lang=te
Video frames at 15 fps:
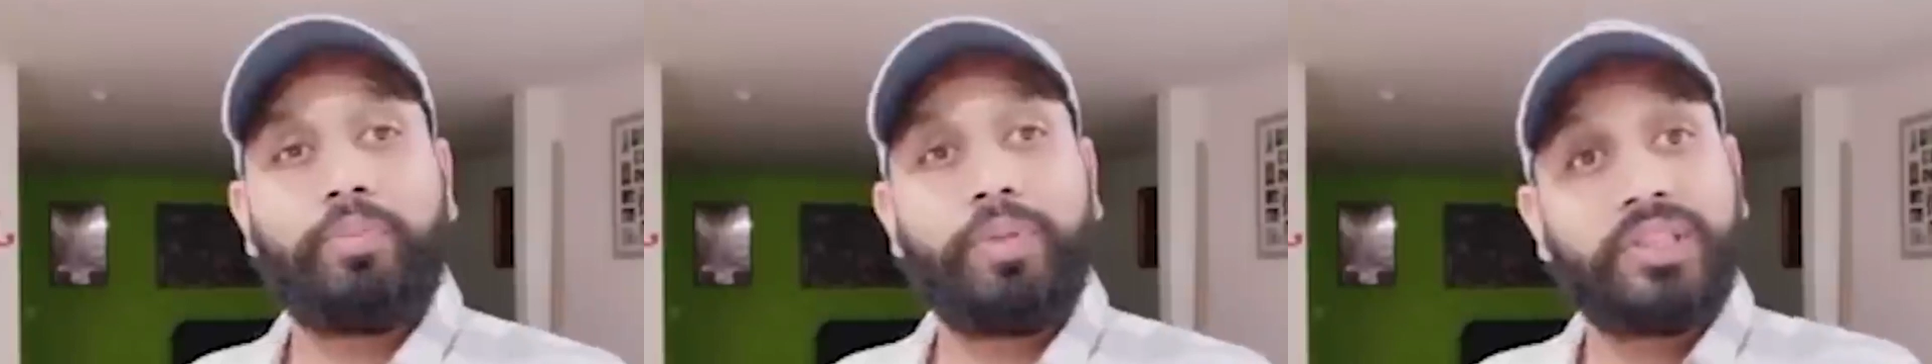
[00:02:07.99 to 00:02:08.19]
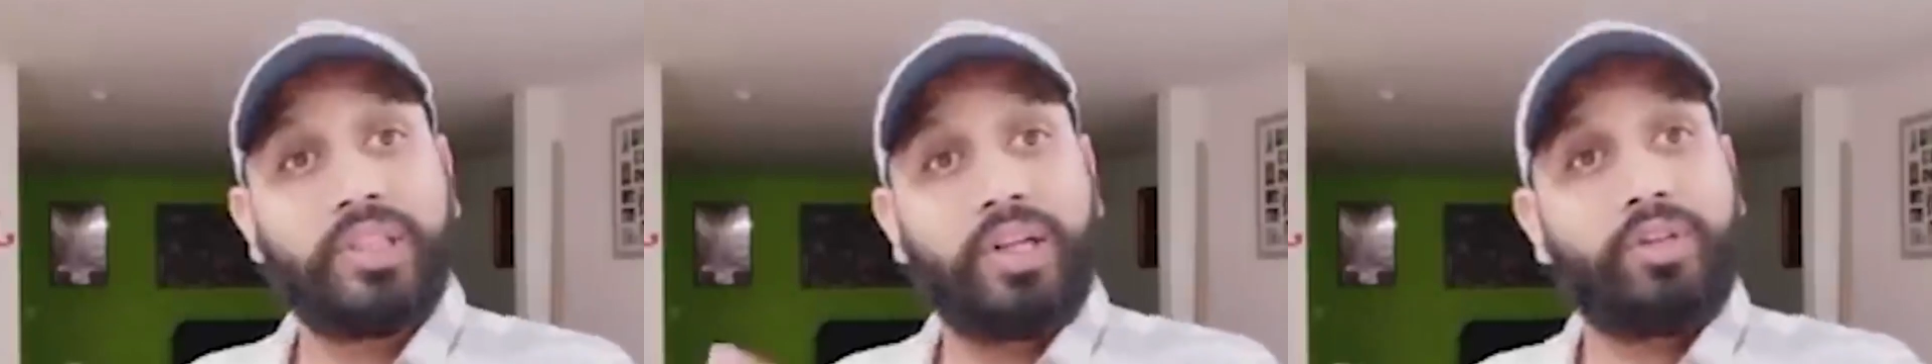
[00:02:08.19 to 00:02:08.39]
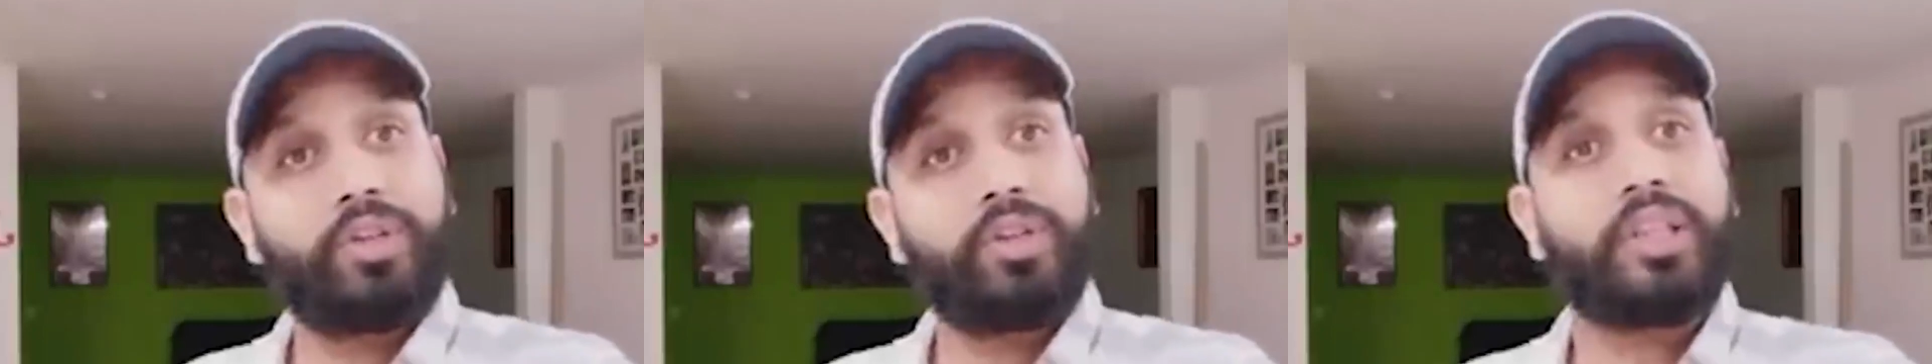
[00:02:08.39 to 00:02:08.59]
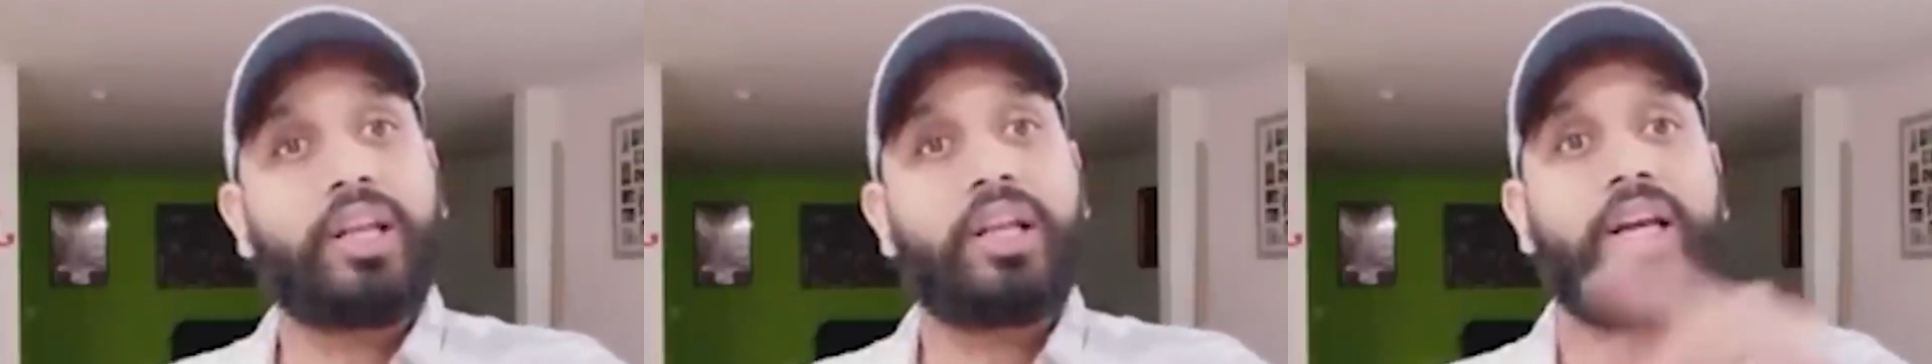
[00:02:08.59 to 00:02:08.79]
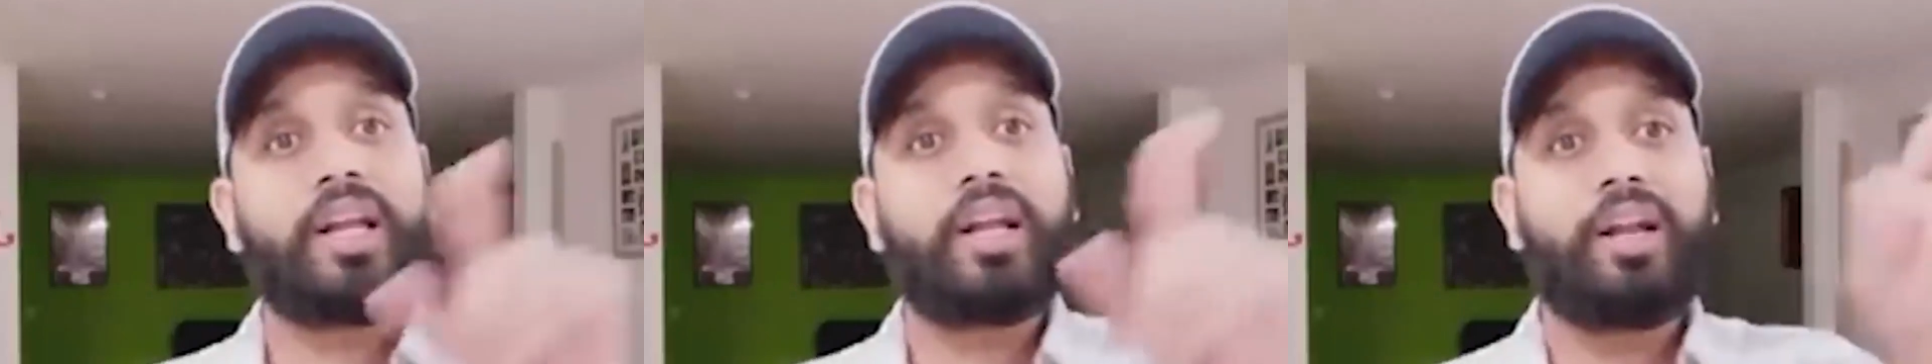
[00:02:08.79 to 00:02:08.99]
మీ చెల్లితో
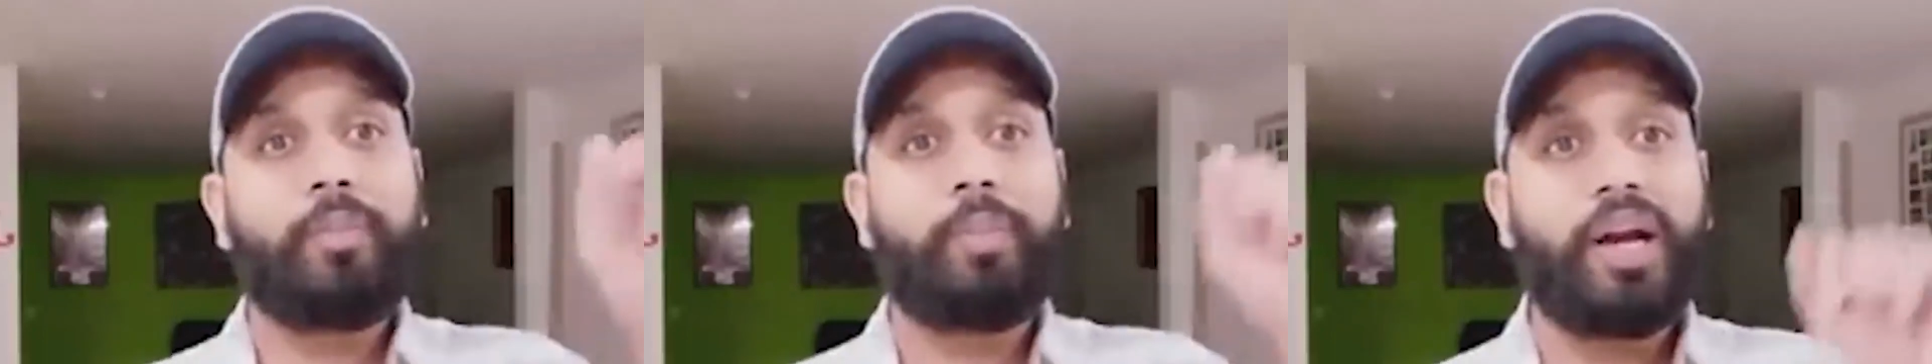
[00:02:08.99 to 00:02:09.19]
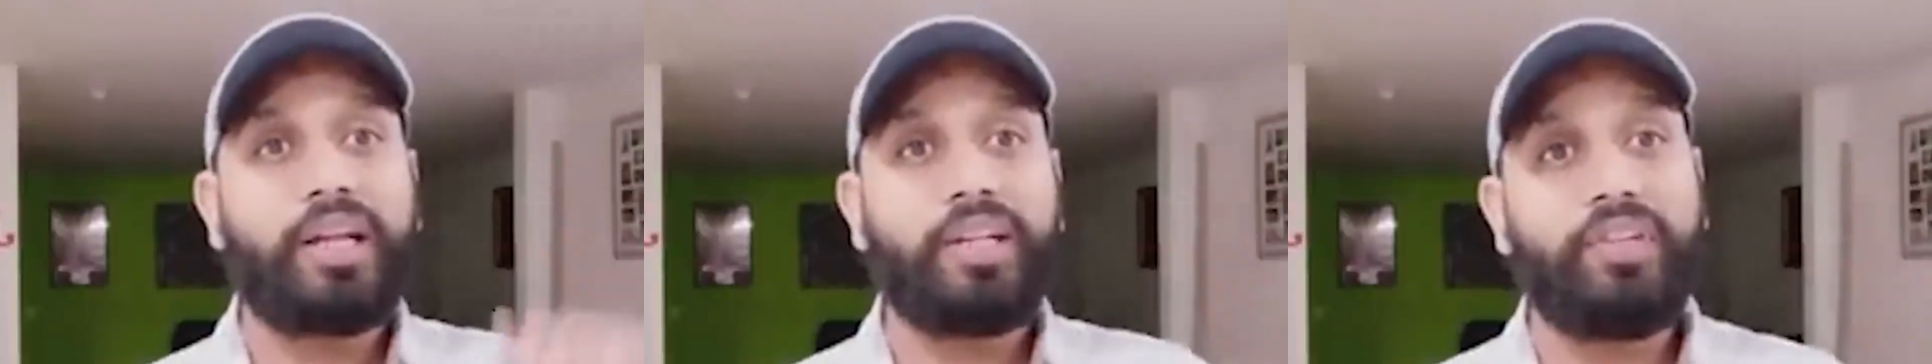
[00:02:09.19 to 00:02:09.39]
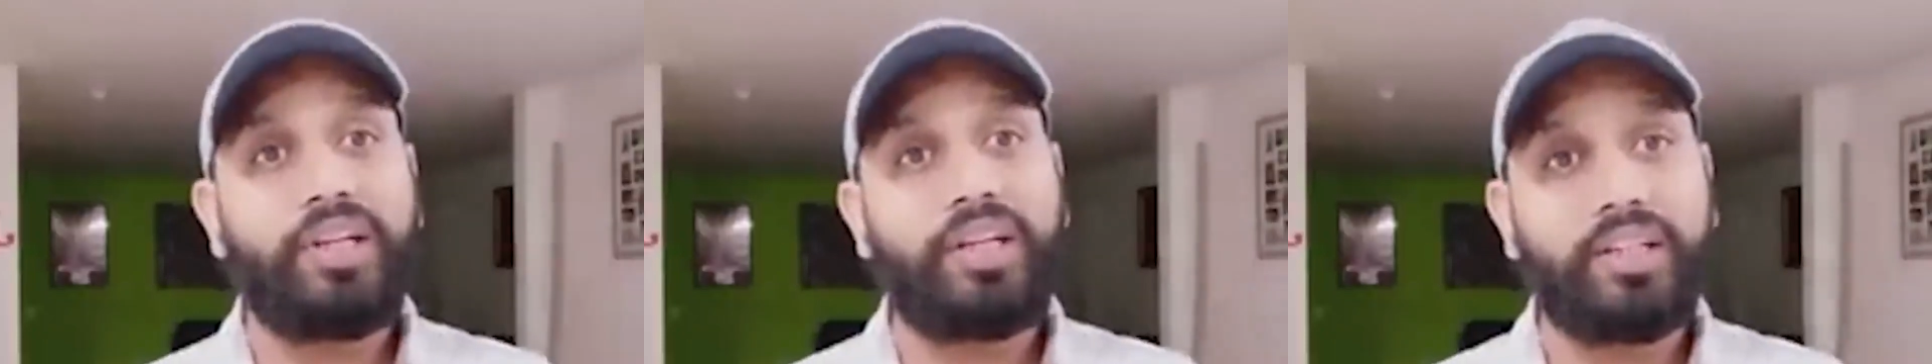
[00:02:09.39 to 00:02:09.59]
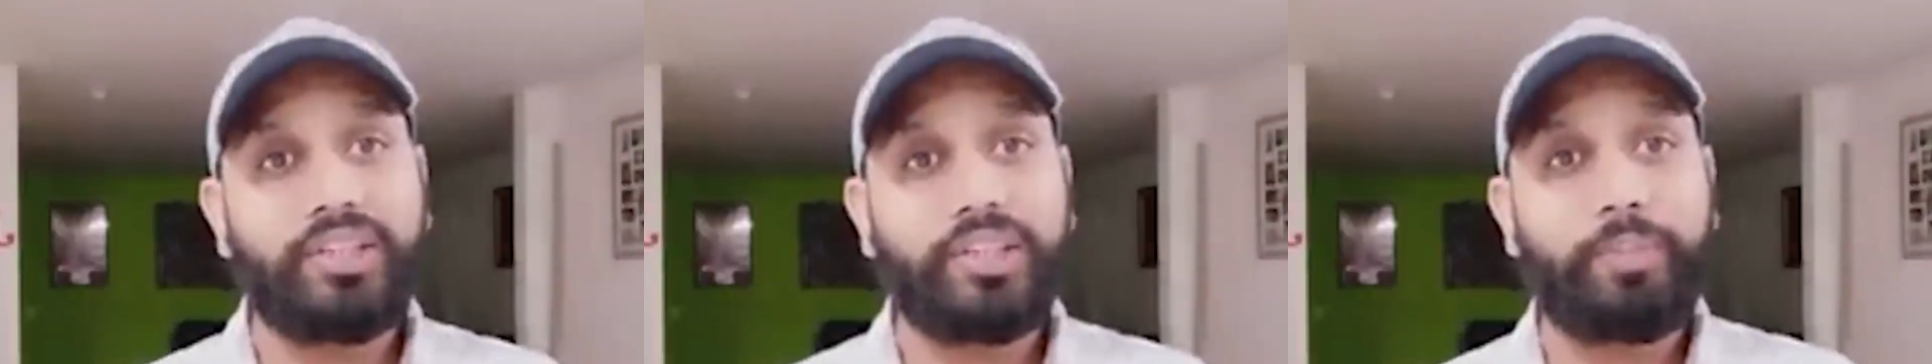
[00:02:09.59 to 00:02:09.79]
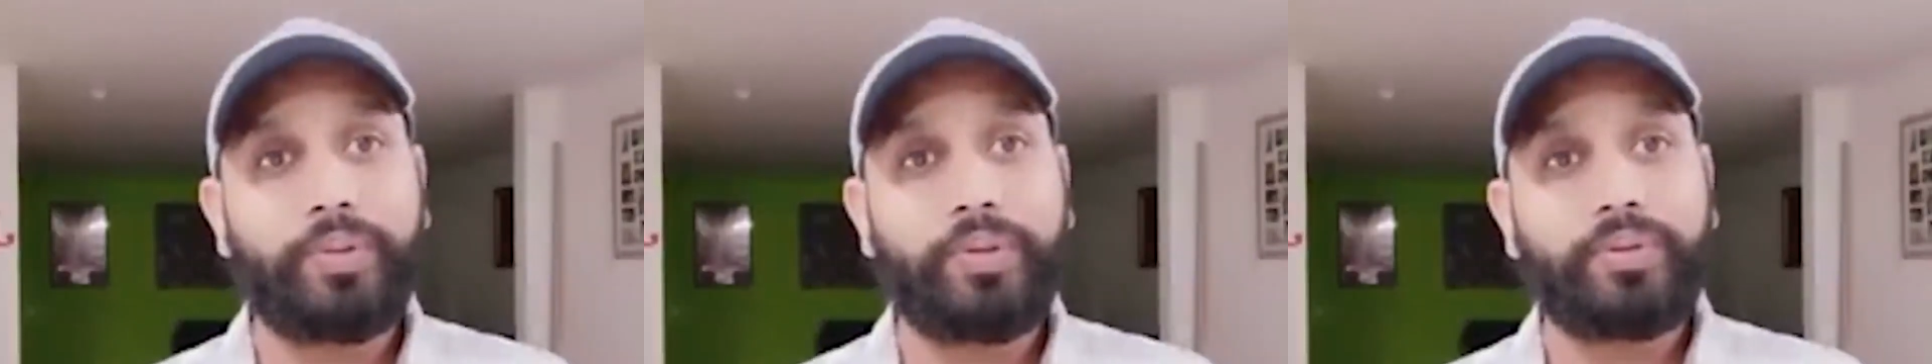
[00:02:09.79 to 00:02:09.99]
తెలంగాణలో పార్టీ పెట్టి
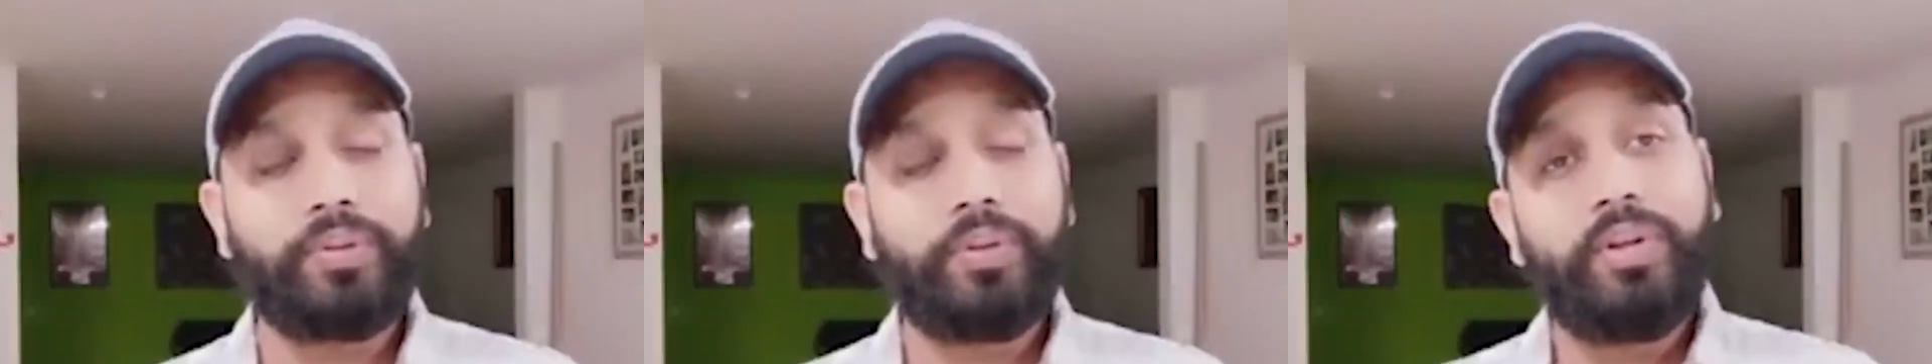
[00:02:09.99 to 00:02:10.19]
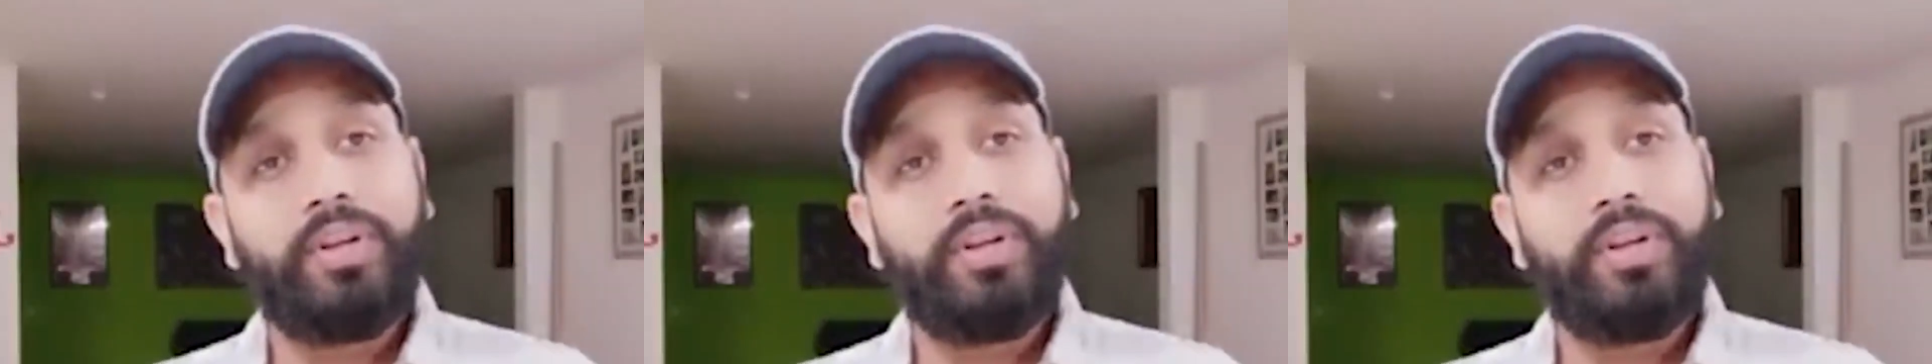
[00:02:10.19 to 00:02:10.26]
అని చెప్పారు